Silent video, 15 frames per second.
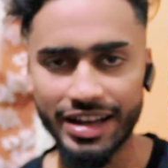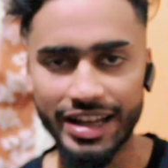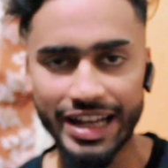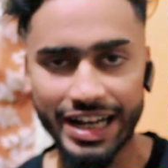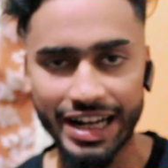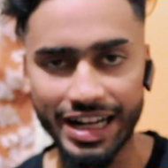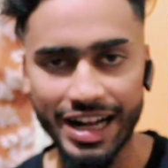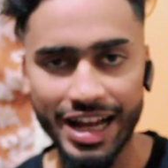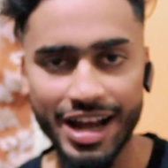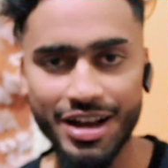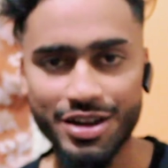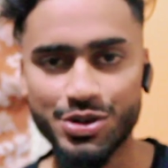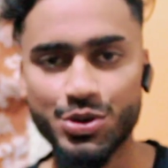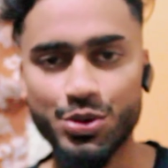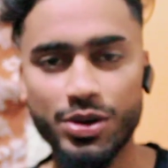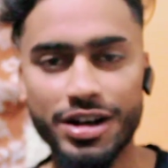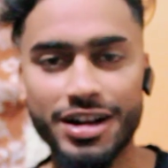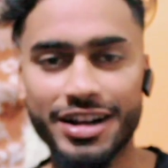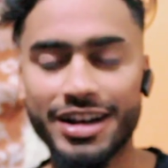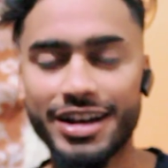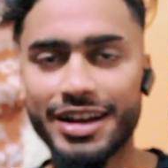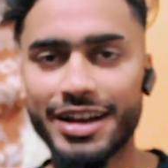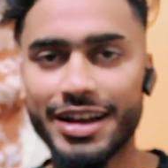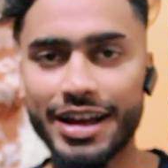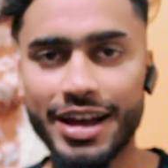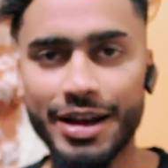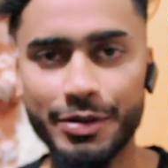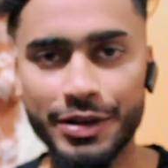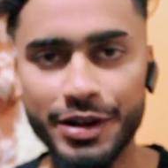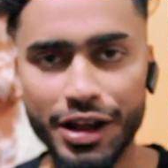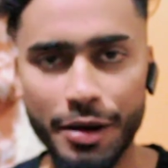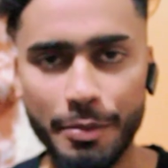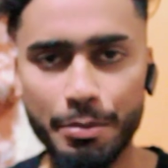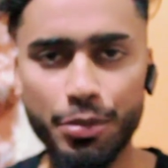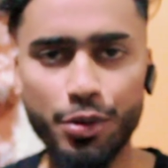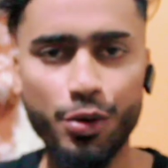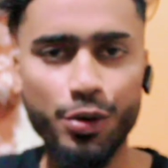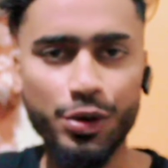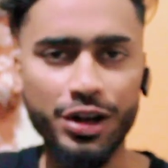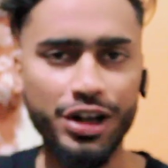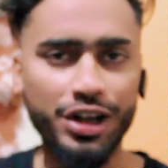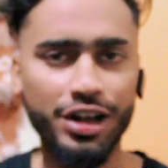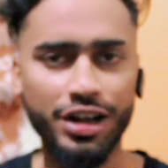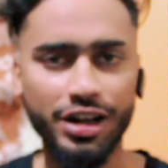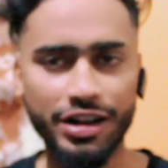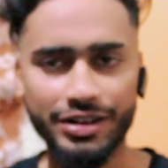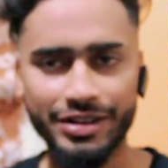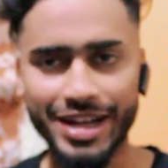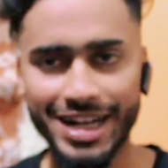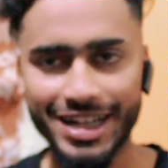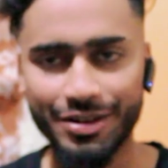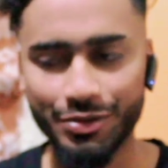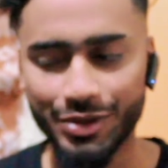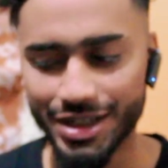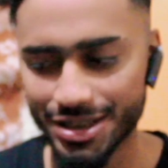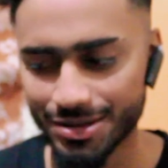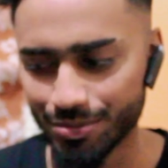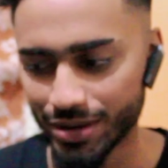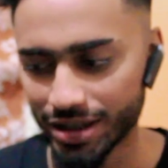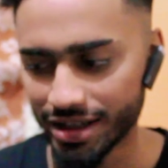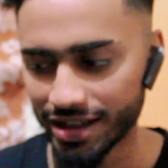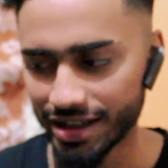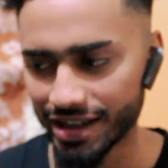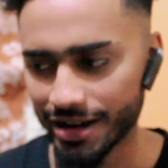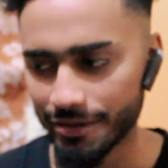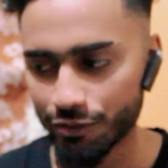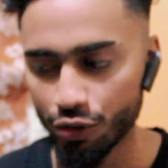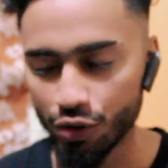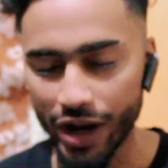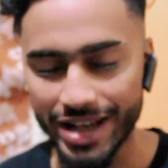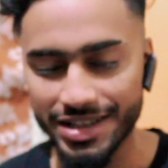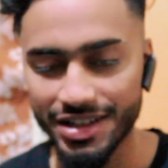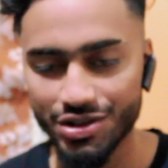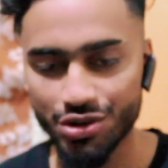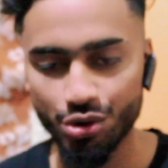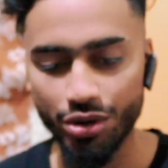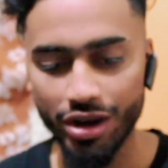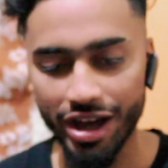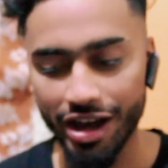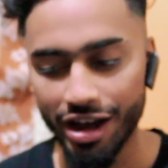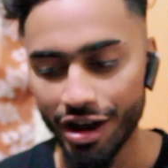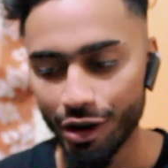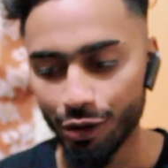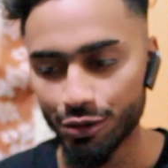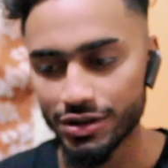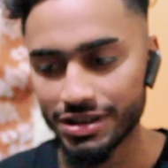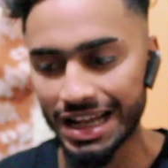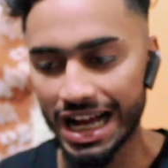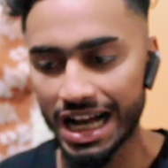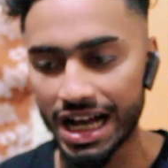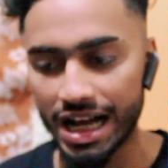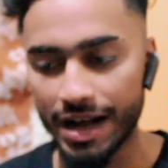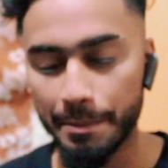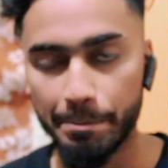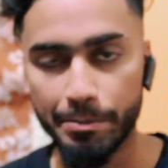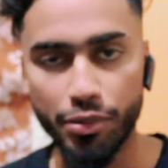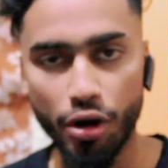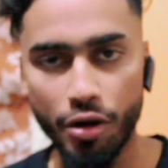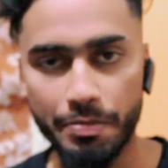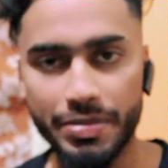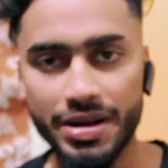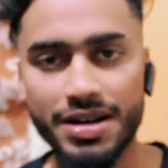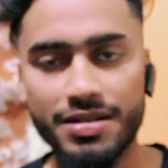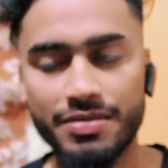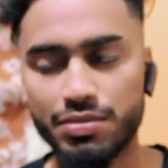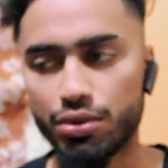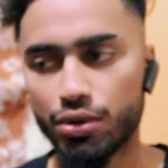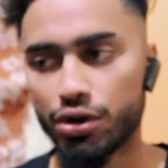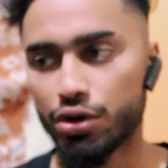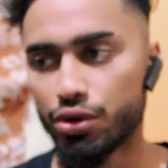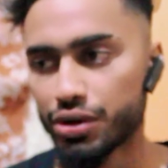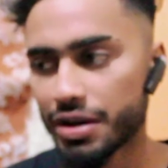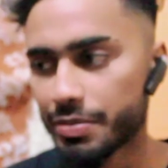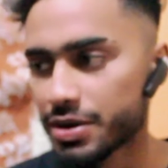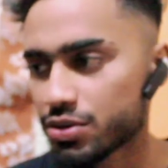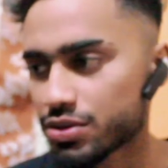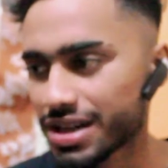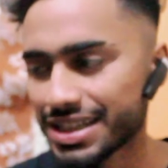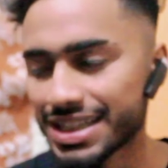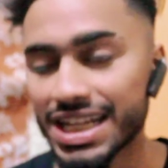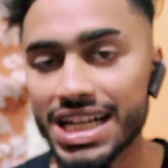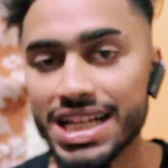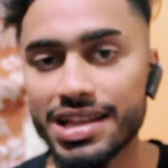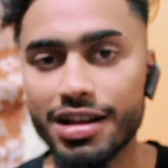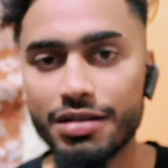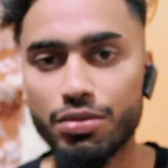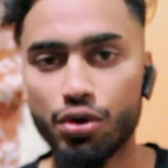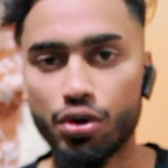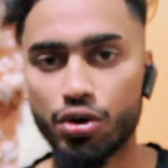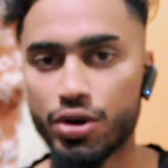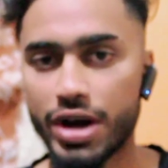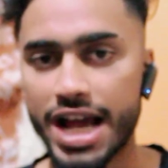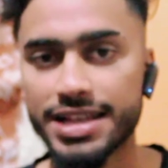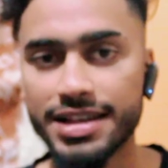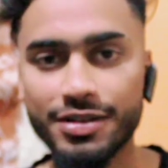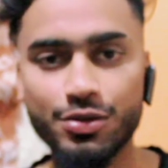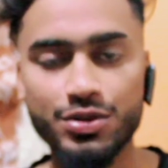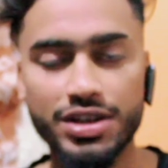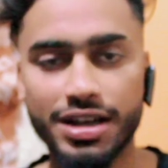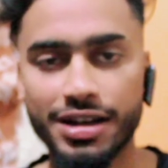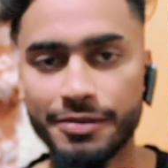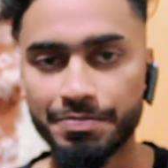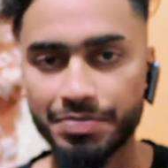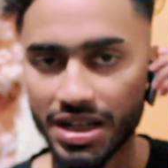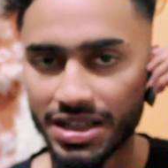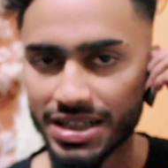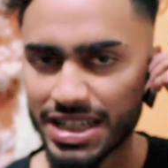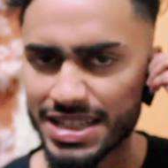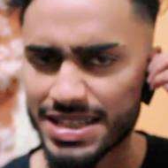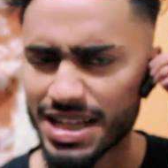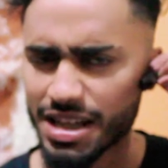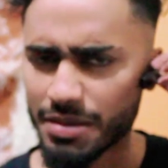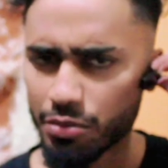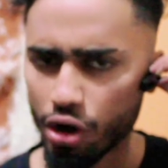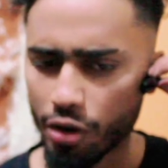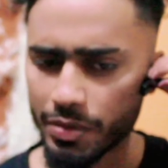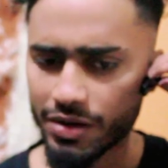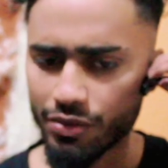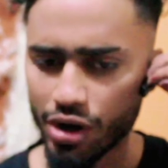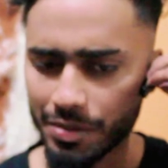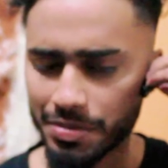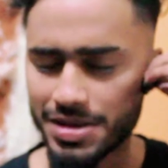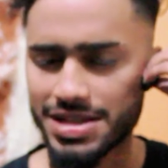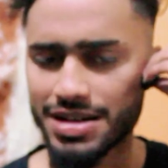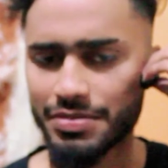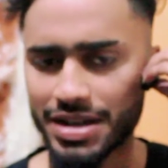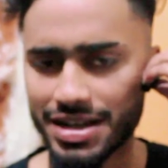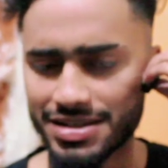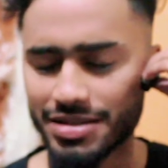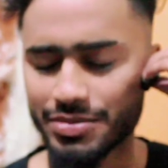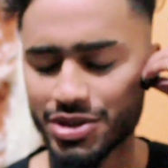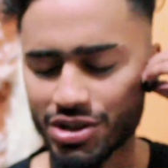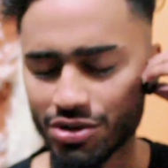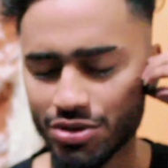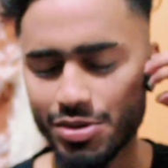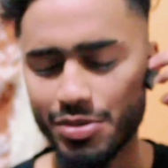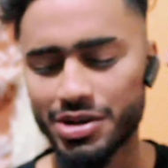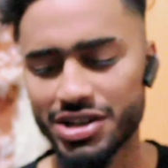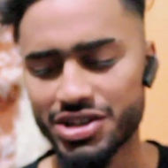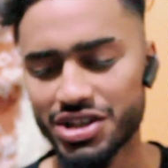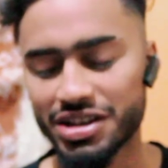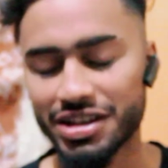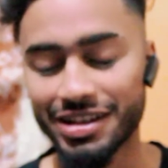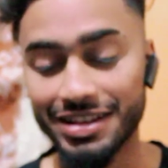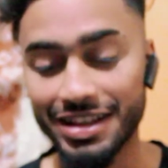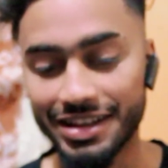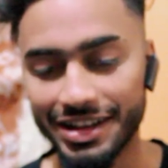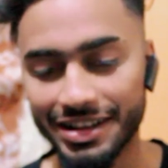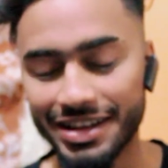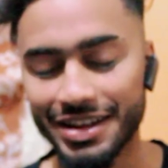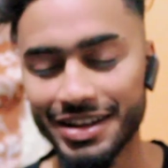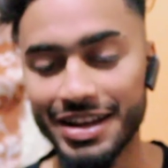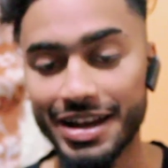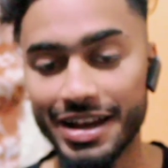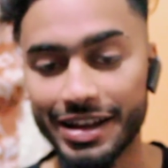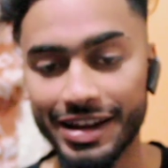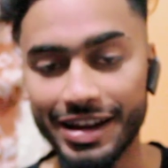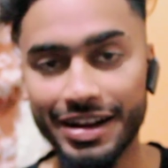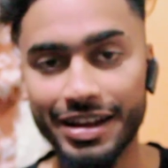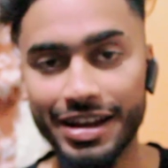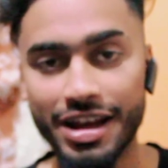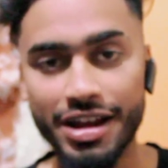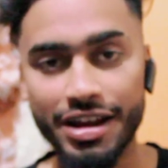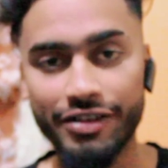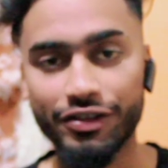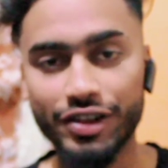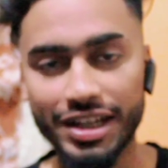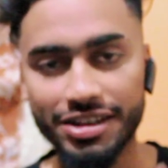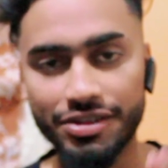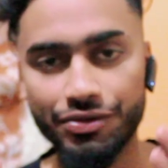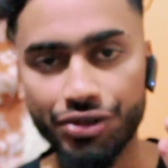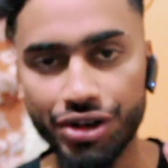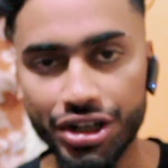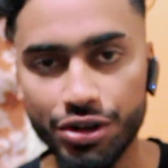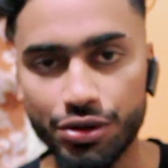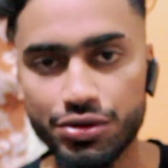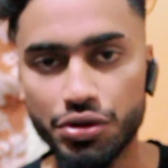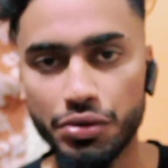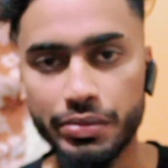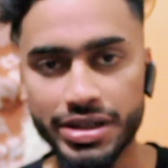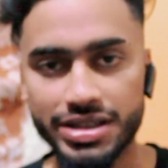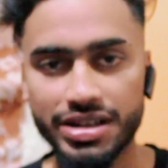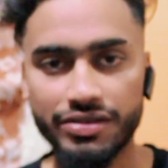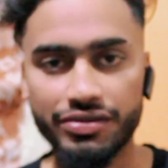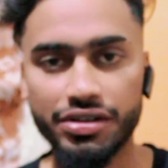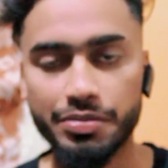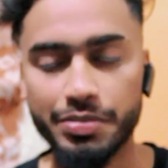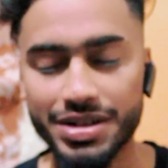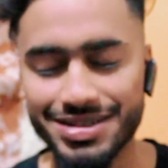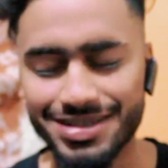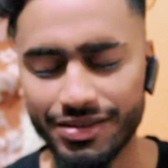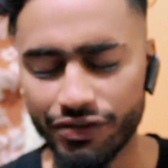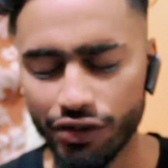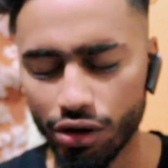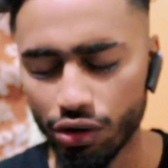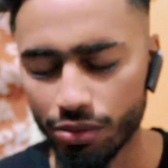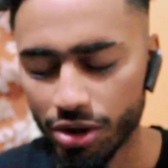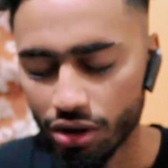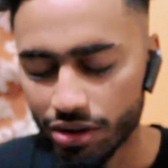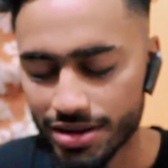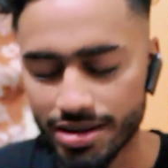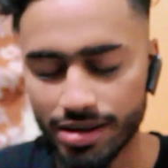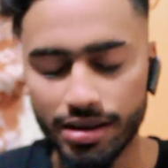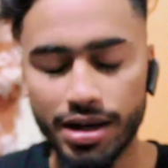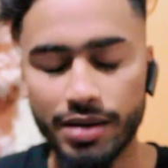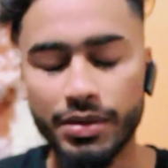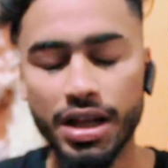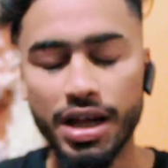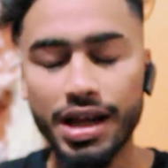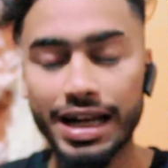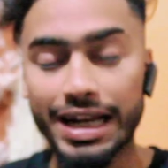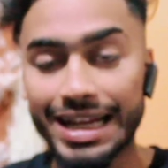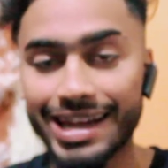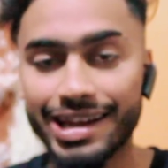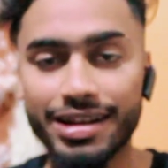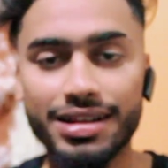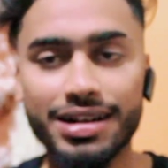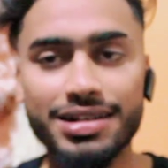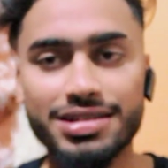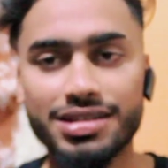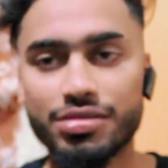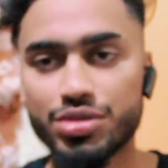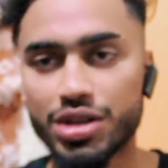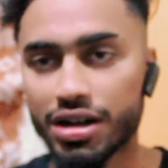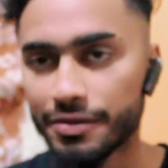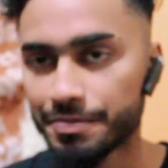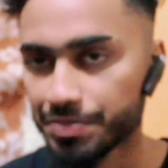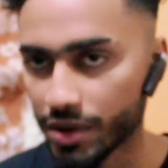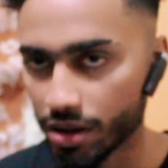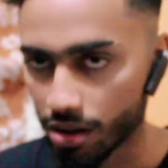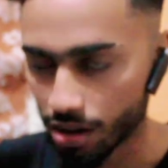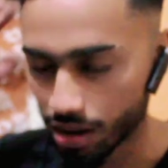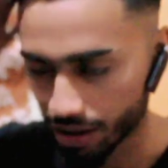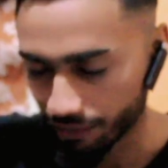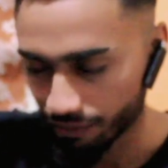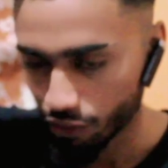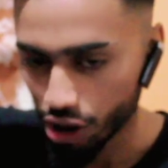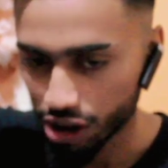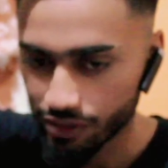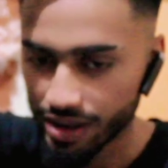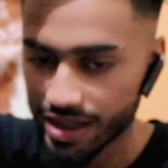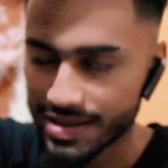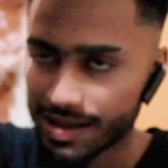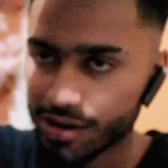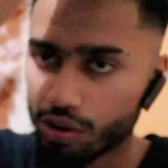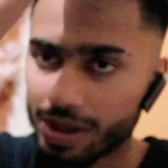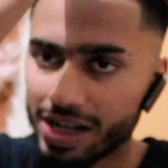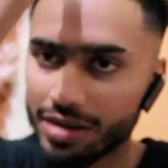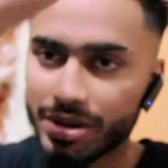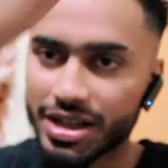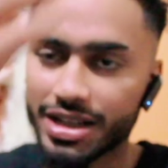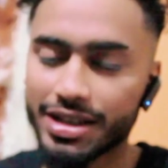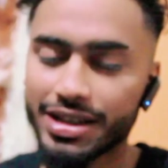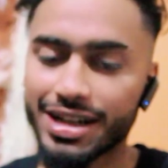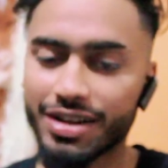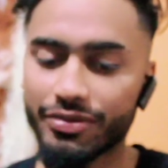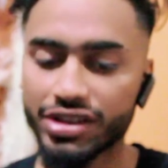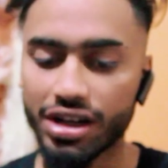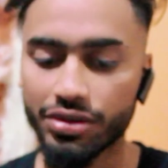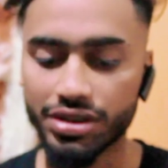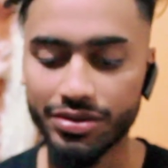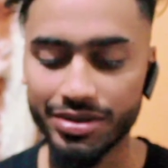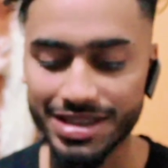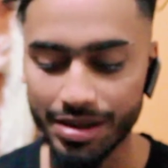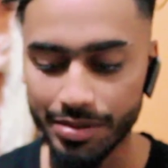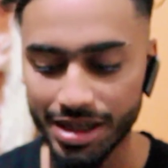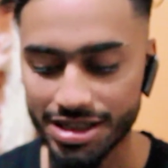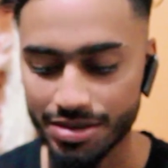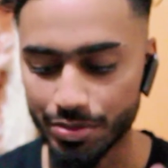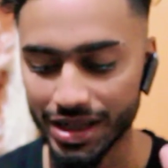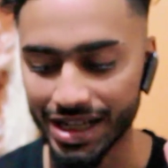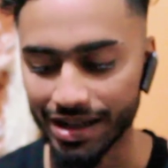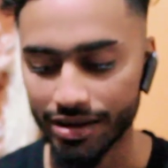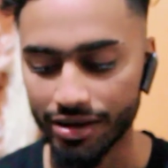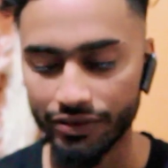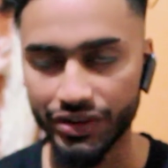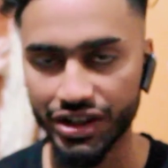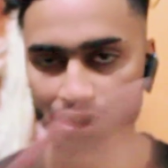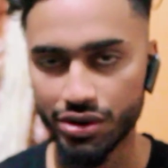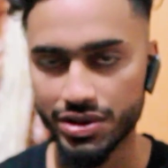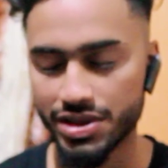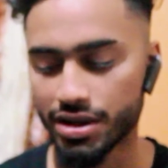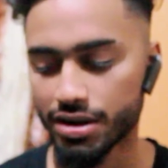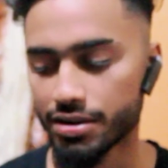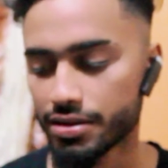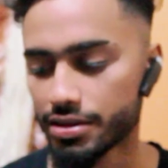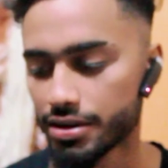एक नया शो आ रहा है बोल नेटवर्क पे अब वो कैसा शो है उसका ब्लॉपर बोल लो या फिर उसका टीज़र बोल लो ऐसा ही कुछ है टीजर या ब्लॉपर वो आपके सामने हाजिर है इसका हम रिएक्शन देखते हैं देखते हैं क्या है क्या नहीं है इफ़ लाइक द वीडियो सो मस्ट एवरी पर्सन फॉलो मी ऑन इंस्टाग्राम लिंक इन द डिस्क्रिप्शन और ब्लॉगिंग वाले चैनल को हर एक बंद देखते हैं लेट्स बिगिन वीडियो इज हियर